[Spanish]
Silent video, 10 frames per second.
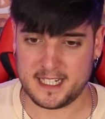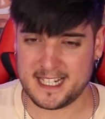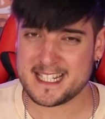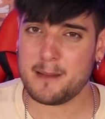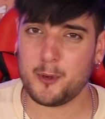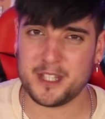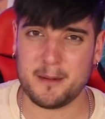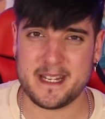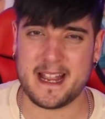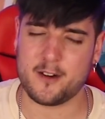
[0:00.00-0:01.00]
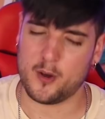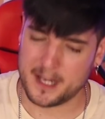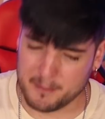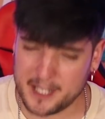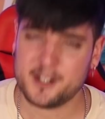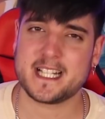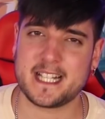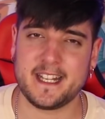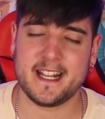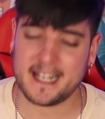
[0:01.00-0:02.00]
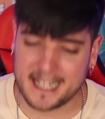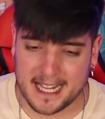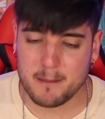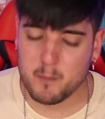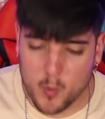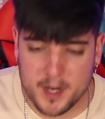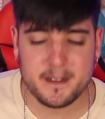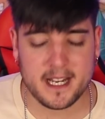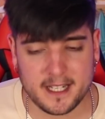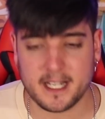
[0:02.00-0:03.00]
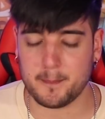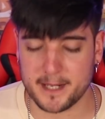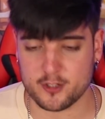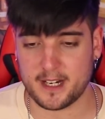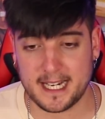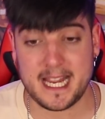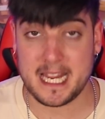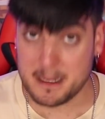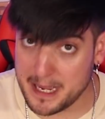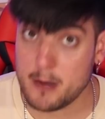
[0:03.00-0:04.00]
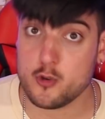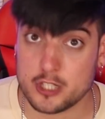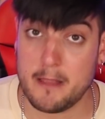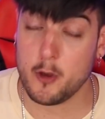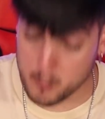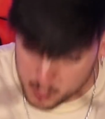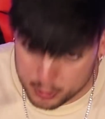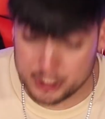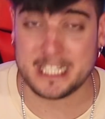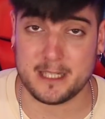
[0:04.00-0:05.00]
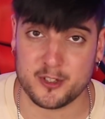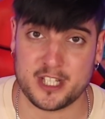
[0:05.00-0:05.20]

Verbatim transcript: Y esa voz de villano en Mario Castañeda queda muy bien en el personaje. Y me ha gustado muchísimo,